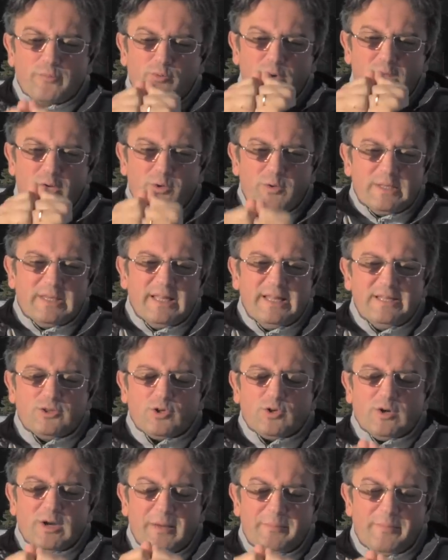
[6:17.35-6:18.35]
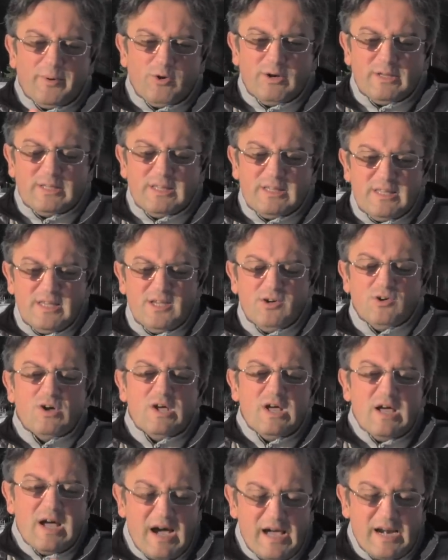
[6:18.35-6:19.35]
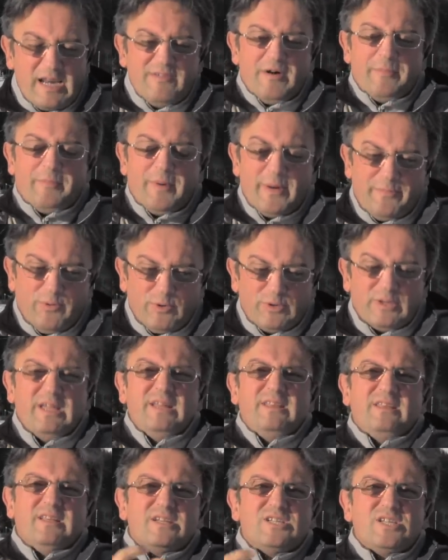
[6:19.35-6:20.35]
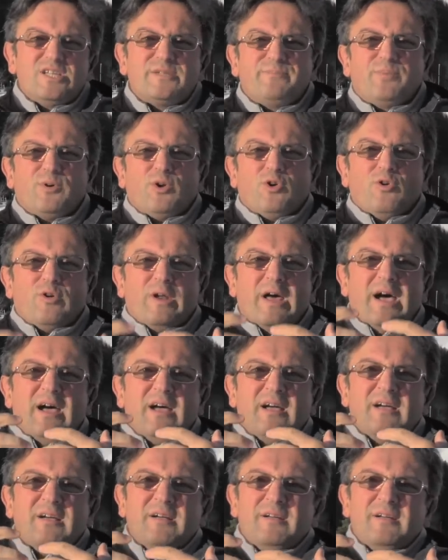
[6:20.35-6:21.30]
eppure qui dentro la parola di Dio arriva prepotente e ci sprona.